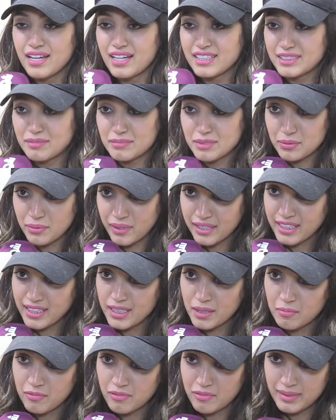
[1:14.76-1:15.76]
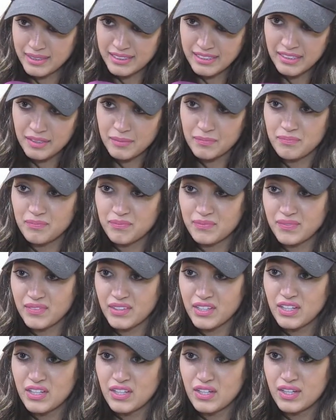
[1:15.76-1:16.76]
آه، تم تصوير الكليب في مصر
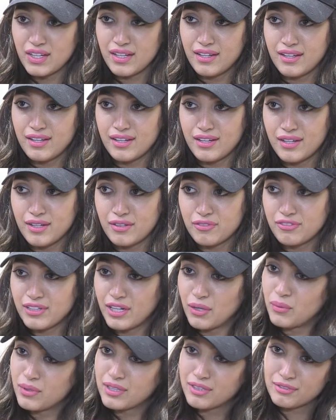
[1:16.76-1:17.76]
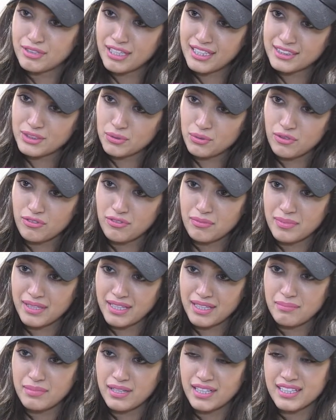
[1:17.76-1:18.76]
آه، في الاول كنا غنصوروا في
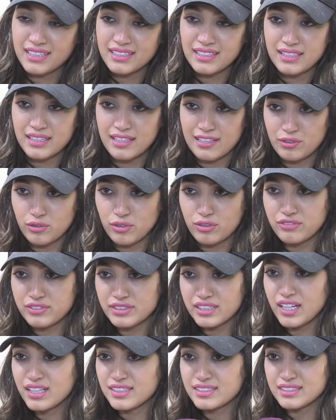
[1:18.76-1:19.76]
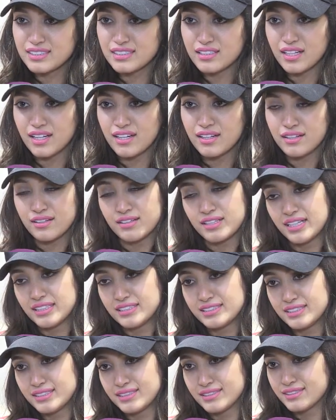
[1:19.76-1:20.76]
المغرب لكن لظروف الطقس آه،
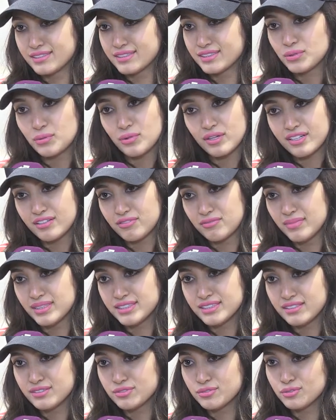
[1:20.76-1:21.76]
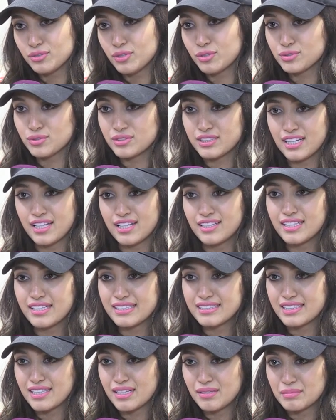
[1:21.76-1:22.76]
يعني صورنا في مصر وخصوصا ان
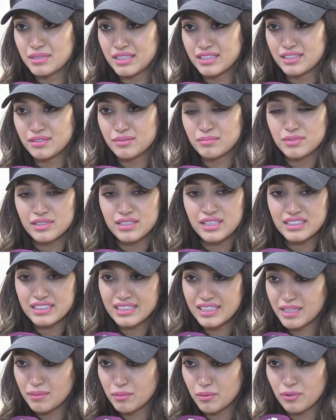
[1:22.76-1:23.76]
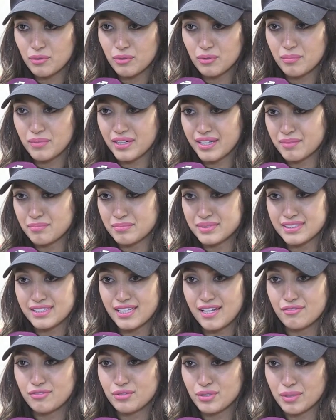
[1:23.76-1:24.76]
اسلام يعني من الناس اللي كيبغيو المغرب
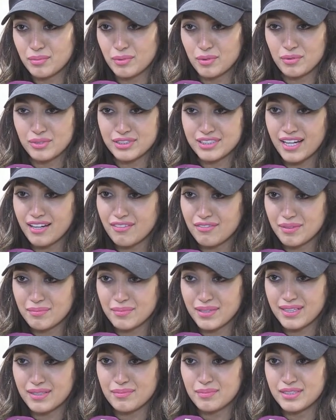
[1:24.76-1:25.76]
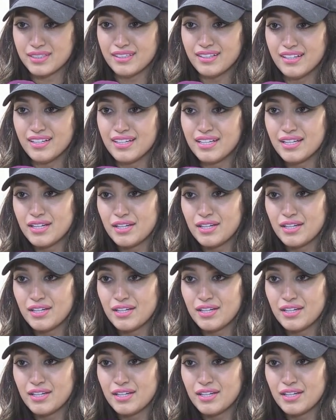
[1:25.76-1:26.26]
بزاف وكيبغيو الثقافه المغربيه